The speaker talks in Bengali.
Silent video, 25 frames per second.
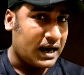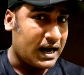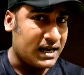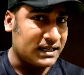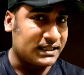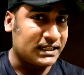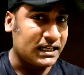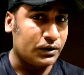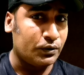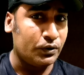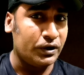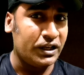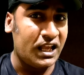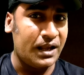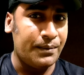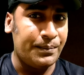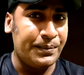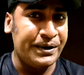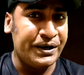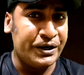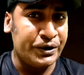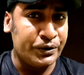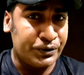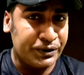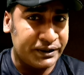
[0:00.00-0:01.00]
আশা করি এই
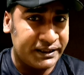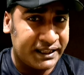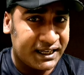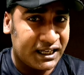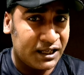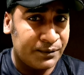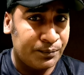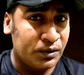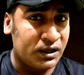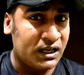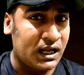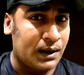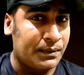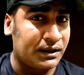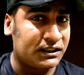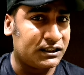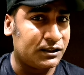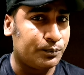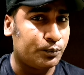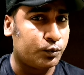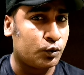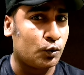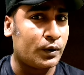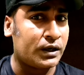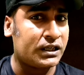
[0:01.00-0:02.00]
ভিডিওটি দেখার পরে আমাদের
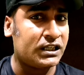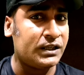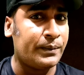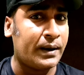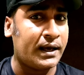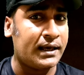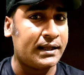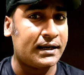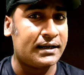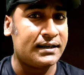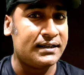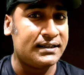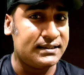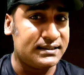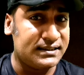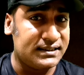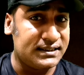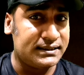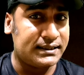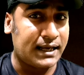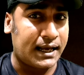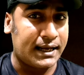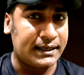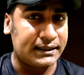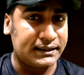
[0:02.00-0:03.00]
প্রবাসী ভাইয়েরা নিজ
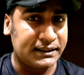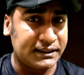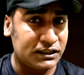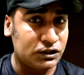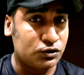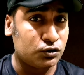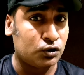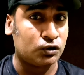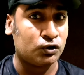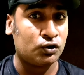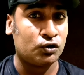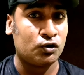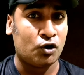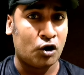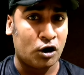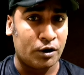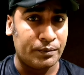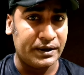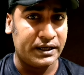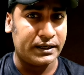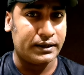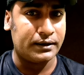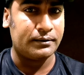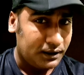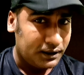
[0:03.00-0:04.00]
নিজ জায়গা থেকে সতর্ক
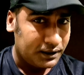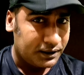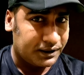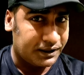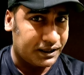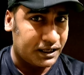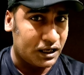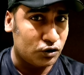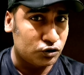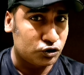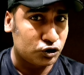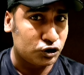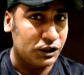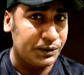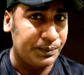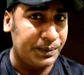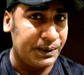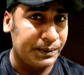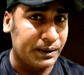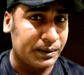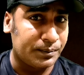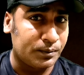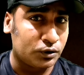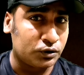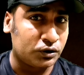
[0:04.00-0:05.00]
হবেন কেউ যদি
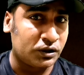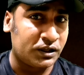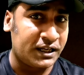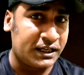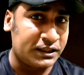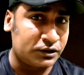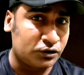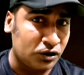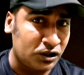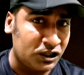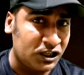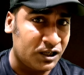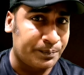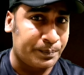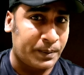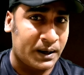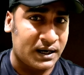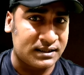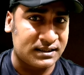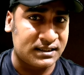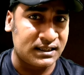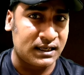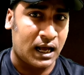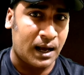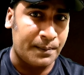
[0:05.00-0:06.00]
বিমানবন্দরে এই ধরনের
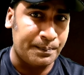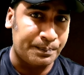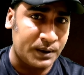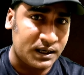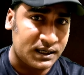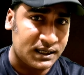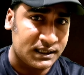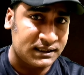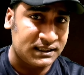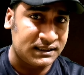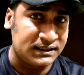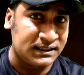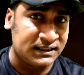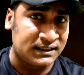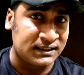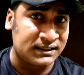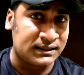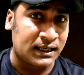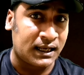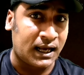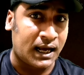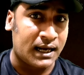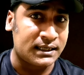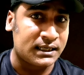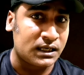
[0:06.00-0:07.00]
পার্সেল আপনার কাছে দিতে
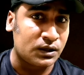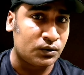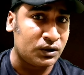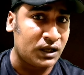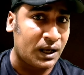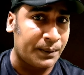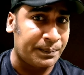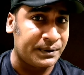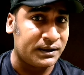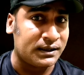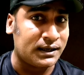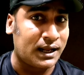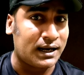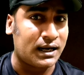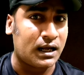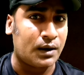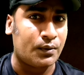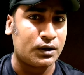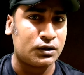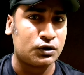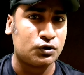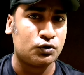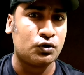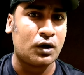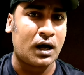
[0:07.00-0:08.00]
চায় আশা করি আপনি না
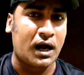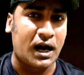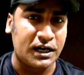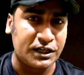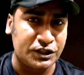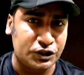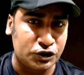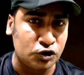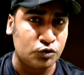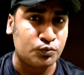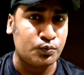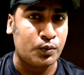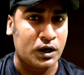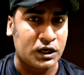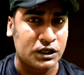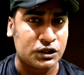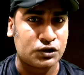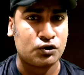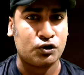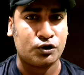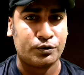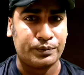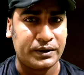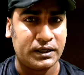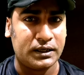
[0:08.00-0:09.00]
নেওয়ার জন্য আনিচ্ছুক প্রকাশ
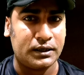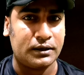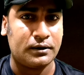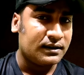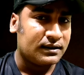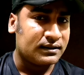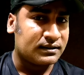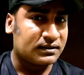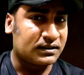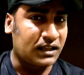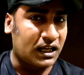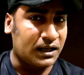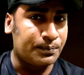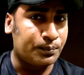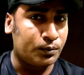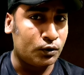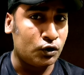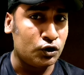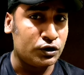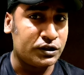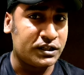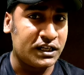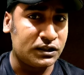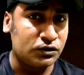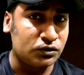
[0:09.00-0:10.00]
করবেন
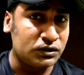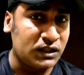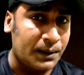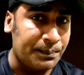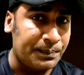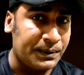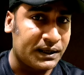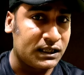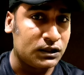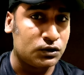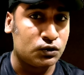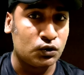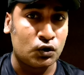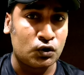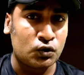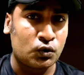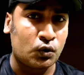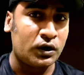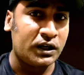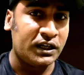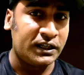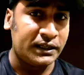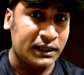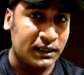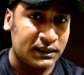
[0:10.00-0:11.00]
তারপরেও সে যদি আপনাকে জোর
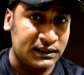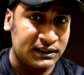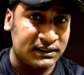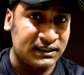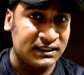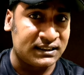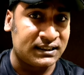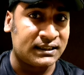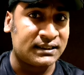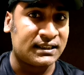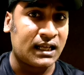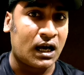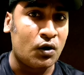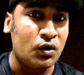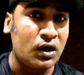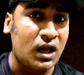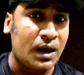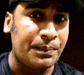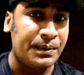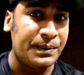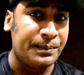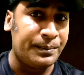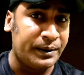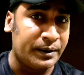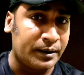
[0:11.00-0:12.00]
করে এটা দিতে চায় তাহলে
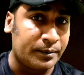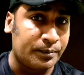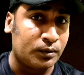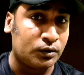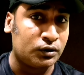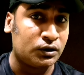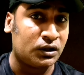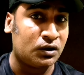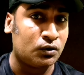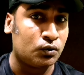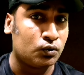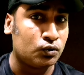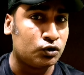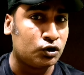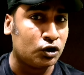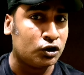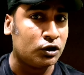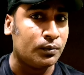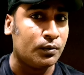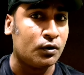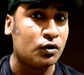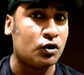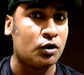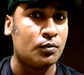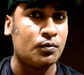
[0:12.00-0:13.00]
আপনি বিমানবন্দরের
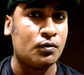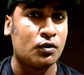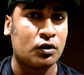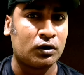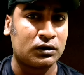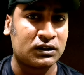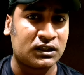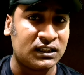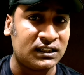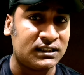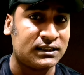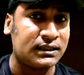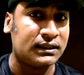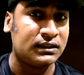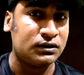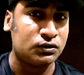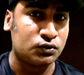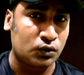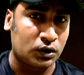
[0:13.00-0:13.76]
উদ্যতম কর্মকর্তাদের সাথে